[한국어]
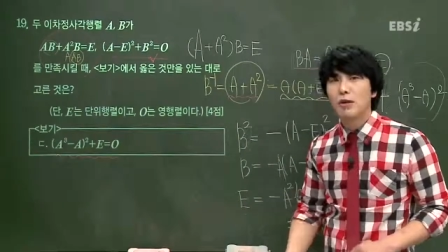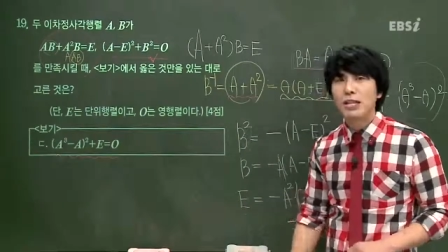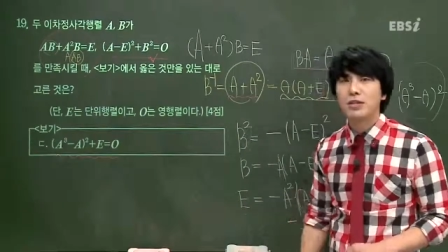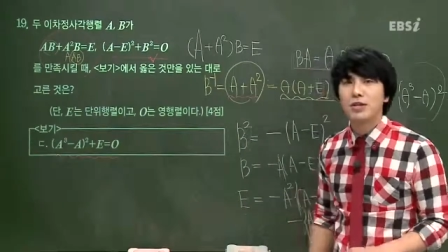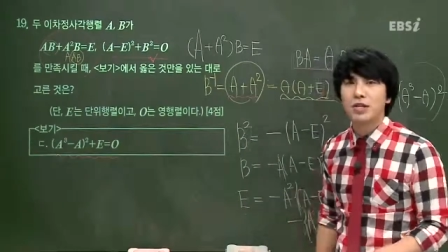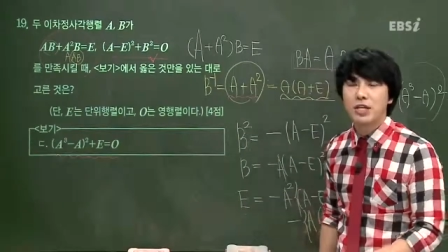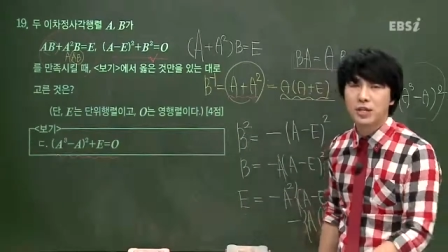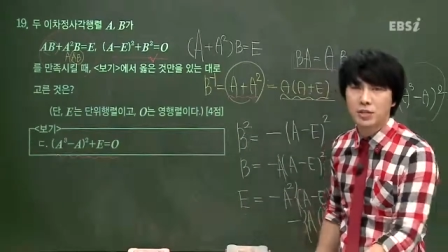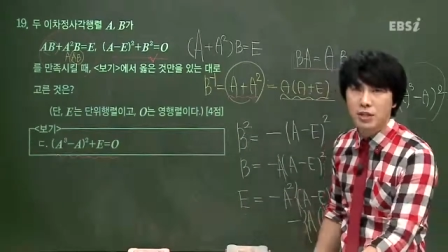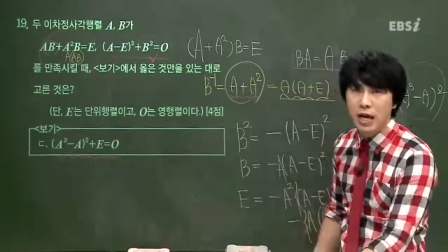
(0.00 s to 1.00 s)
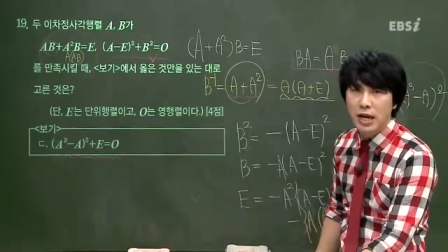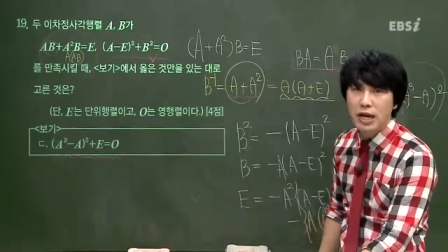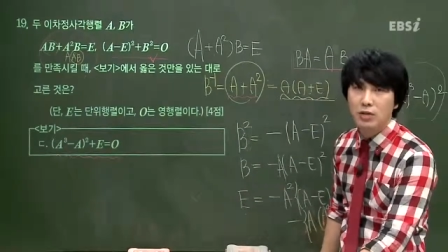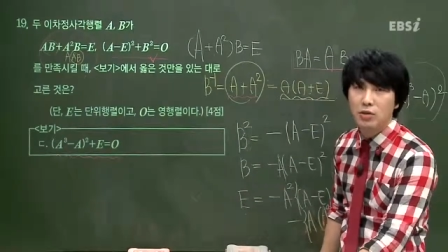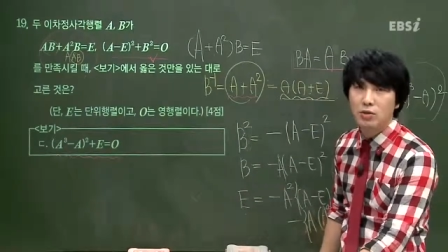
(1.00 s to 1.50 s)
만드는
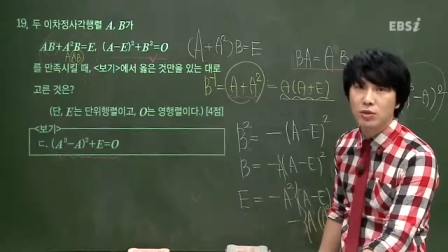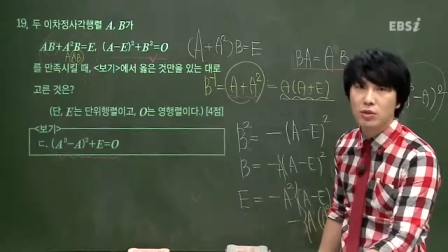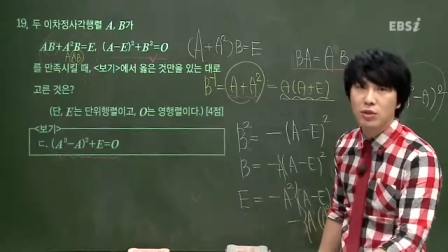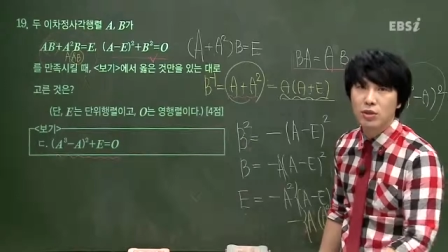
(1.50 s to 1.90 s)
길이었다라는 거죠.